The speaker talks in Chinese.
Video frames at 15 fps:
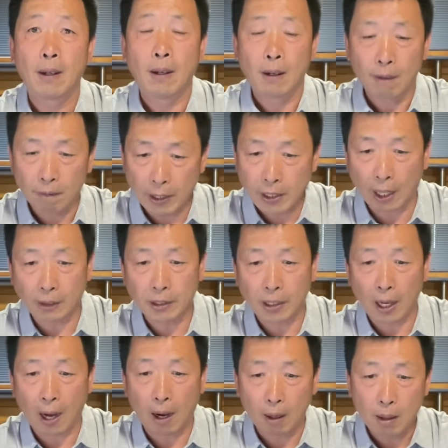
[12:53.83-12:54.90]
文章
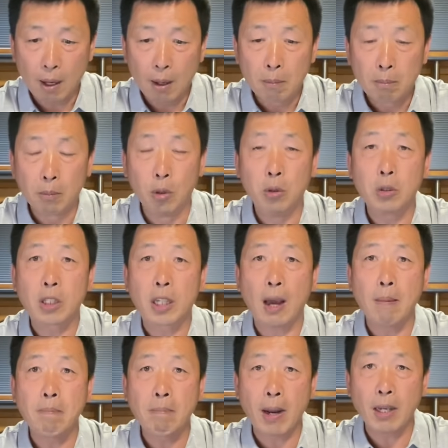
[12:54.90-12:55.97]
讲，目
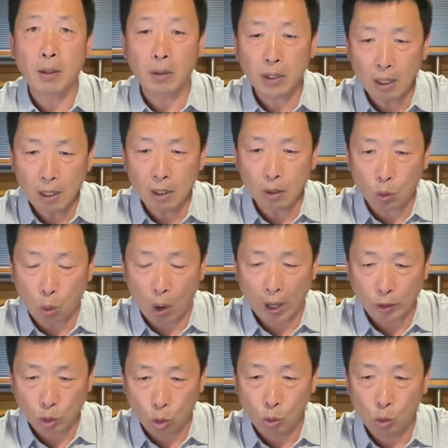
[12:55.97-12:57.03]
前没有一
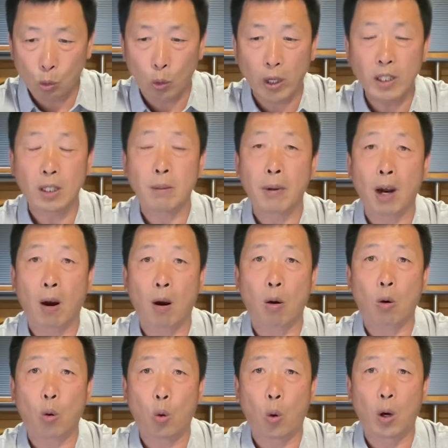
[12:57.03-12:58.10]
款中国疫苗
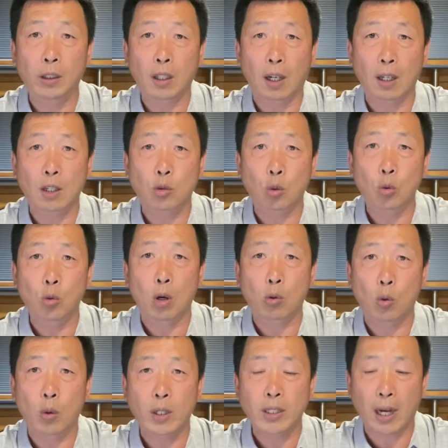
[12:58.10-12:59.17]
获得了中国
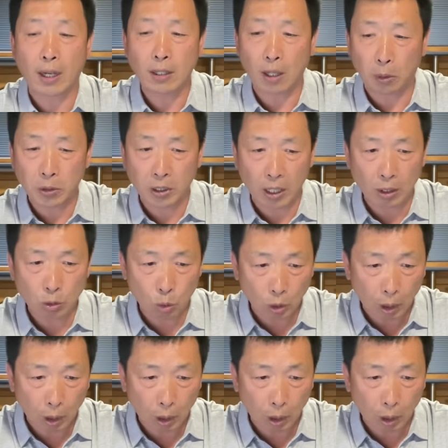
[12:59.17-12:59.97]
国家药监局的